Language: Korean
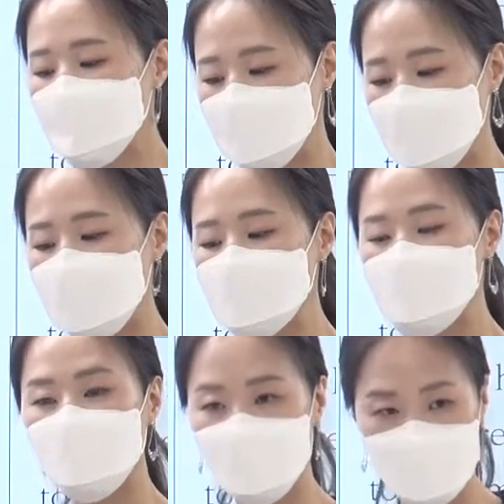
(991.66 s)
말하지
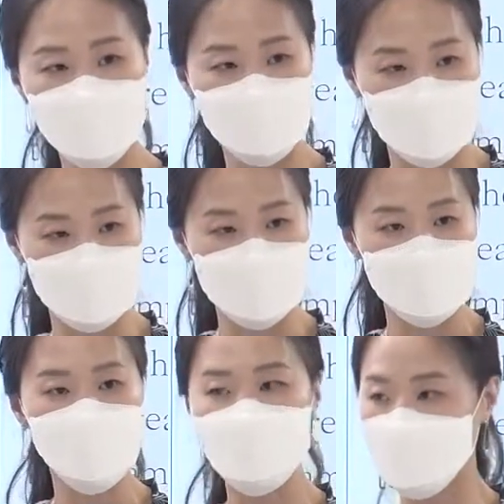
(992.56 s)
못하게 되는
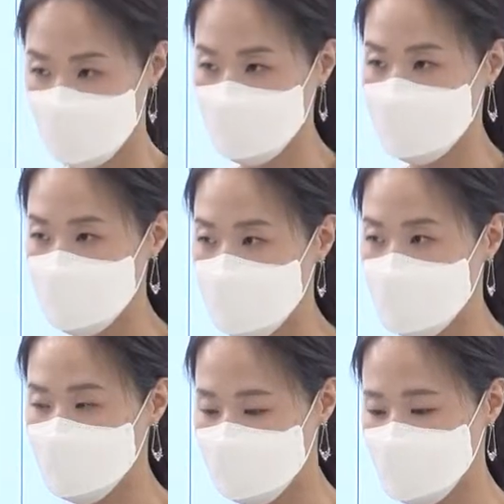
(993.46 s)
상황이 올까봐
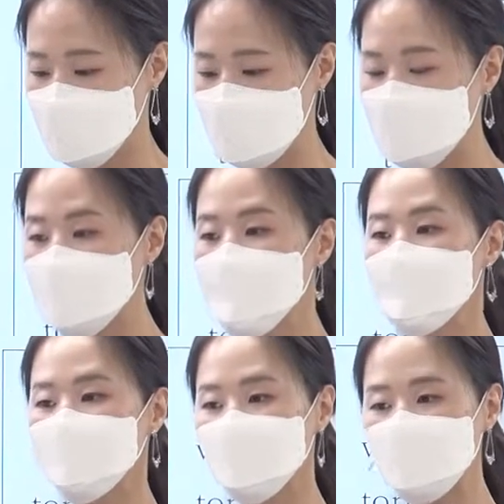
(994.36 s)
이렇게 돼서
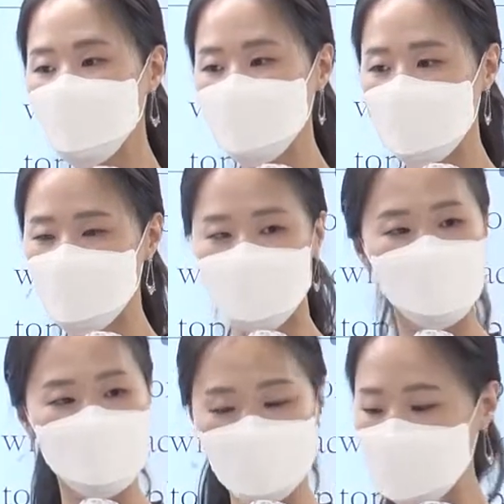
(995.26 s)
투부정사의
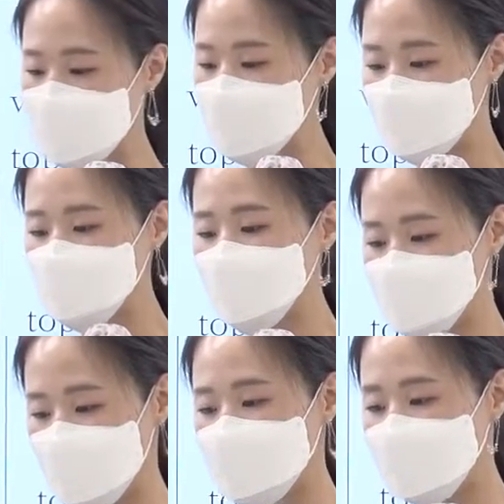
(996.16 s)
조금 특이한 용법
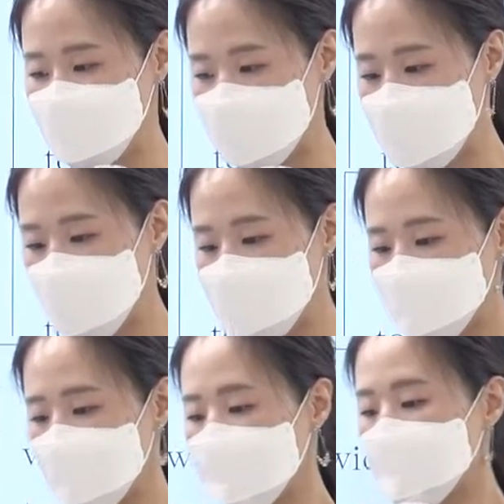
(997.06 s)
중에 하나입니다.
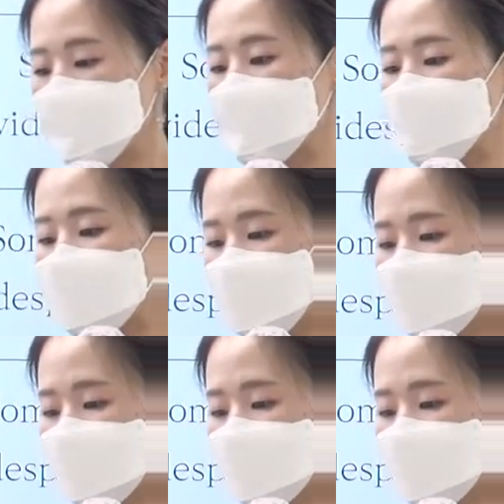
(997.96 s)
자